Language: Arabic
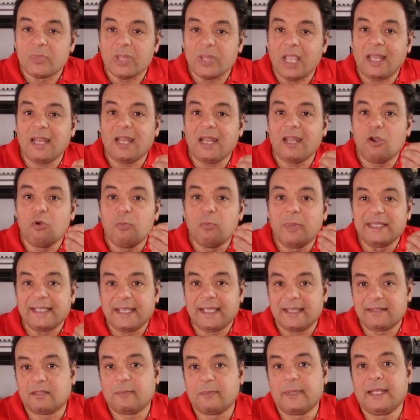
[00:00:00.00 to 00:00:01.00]
انا لو
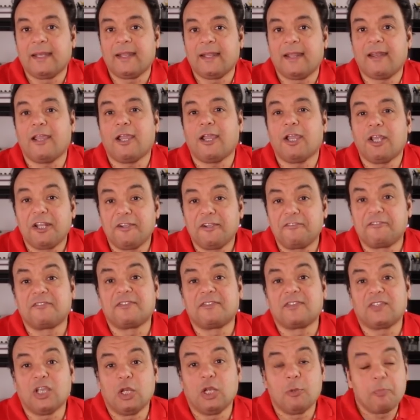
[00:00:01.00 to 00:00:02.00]
بدات بان انا عرفت
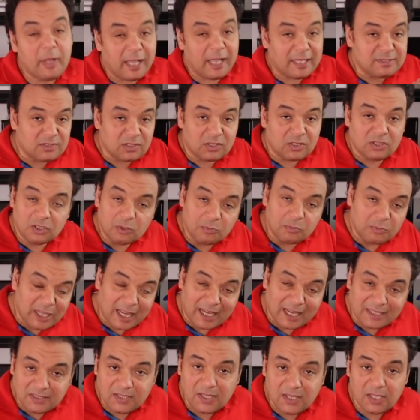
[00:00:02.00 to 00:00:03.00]
الباترن
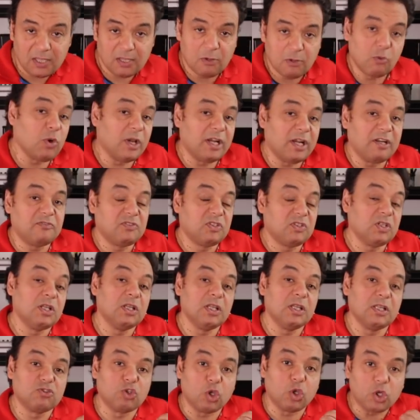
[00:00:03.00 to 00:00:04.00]
بتاعتي وعرفت
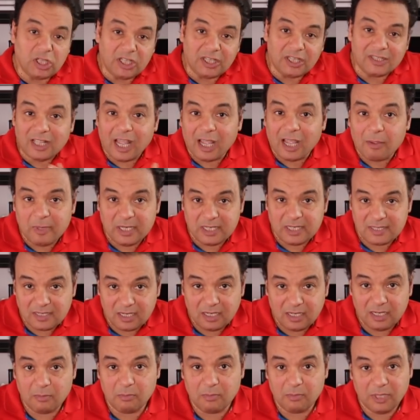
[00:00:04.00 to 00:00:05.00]
طريقه عمل
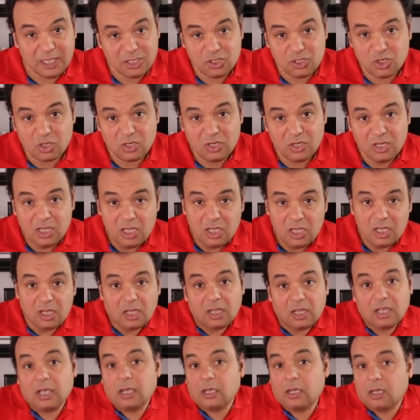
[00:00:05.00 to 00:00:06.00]
سلم ميجر
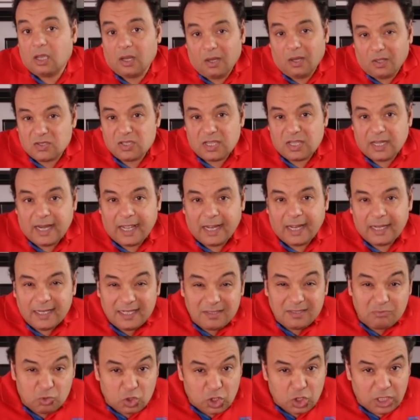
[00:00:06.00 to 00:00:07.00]
خلاص انا
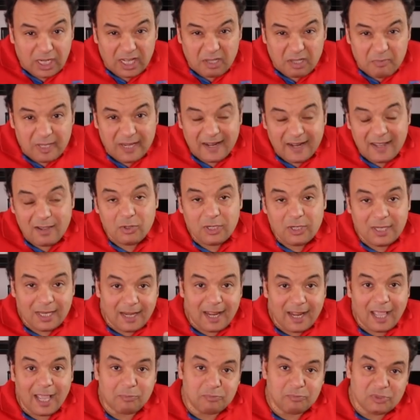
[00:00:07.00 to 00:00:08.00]
حليت مشكله كبيره قوي ان
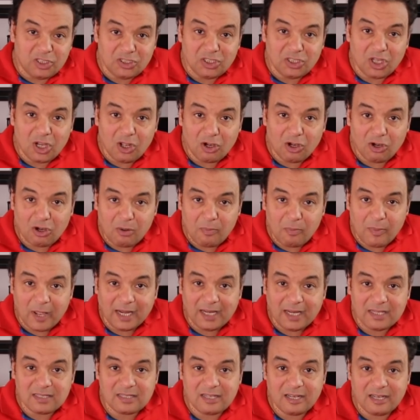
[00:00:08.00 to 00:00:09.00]
انا هبتدي اجرب
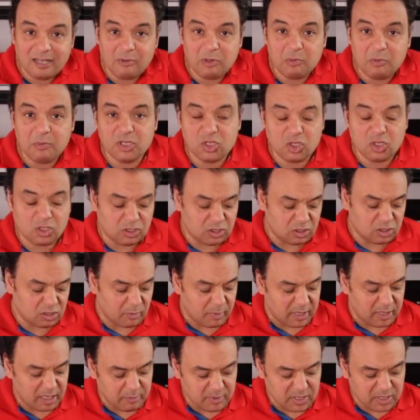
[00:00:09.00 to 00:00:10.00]
على السلم الميجر ده
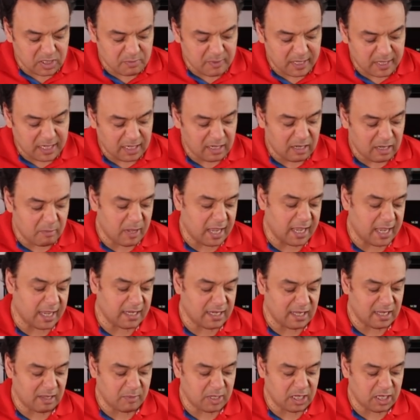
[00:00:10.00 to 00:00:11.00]
طب انا بالنسبه لي انا لما
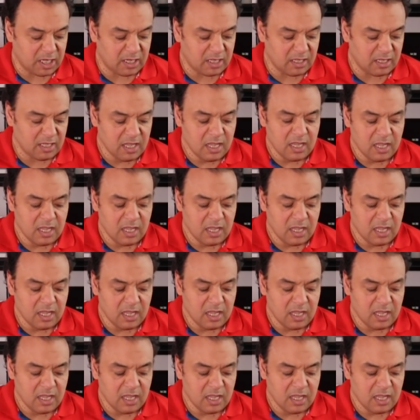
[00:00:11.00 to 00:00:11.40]
هغنيها من هنا